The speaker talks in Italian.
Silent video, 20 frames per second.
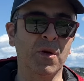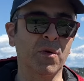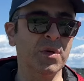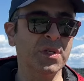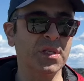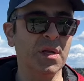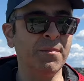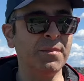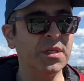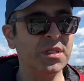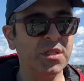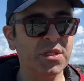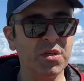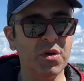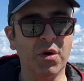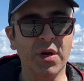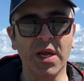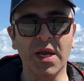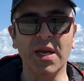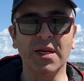questa
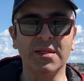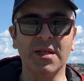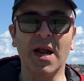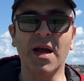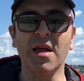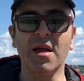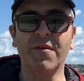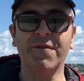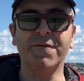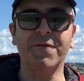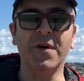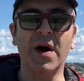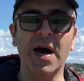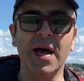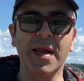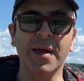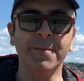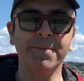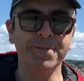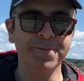missione che andrai a fare